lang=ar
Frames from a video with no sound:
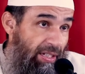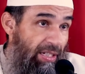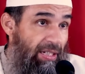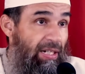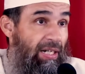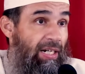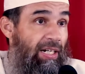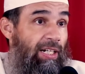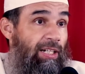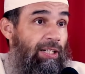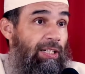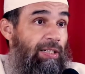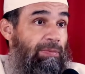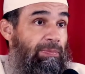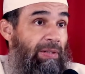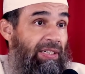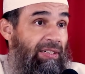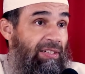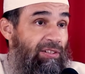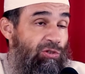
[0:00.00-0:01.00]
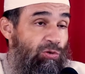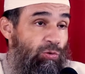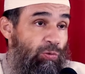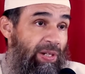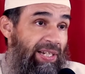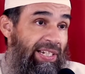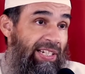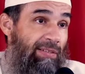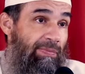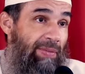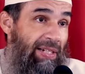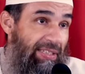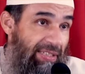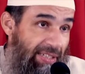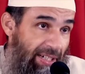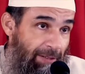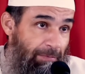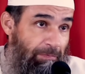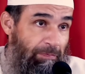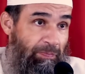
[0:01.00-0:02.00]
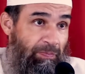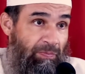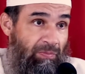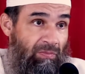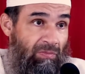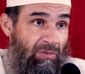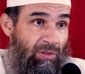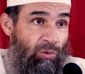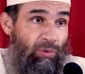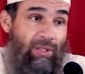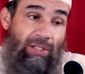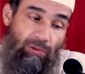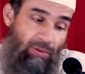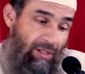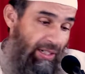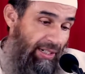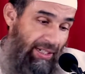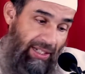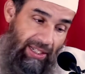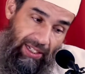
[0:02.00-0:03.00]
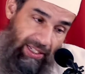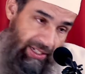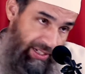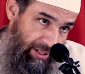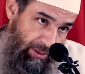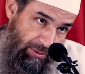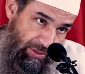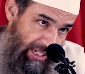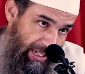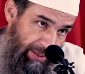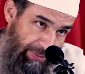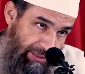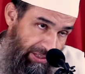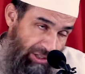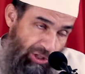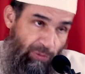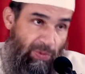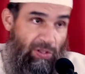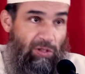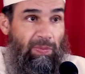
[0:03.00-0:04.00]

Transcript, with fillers: الى بعض صويحباتها وكتقول لك لا غير انا وصحابتي شي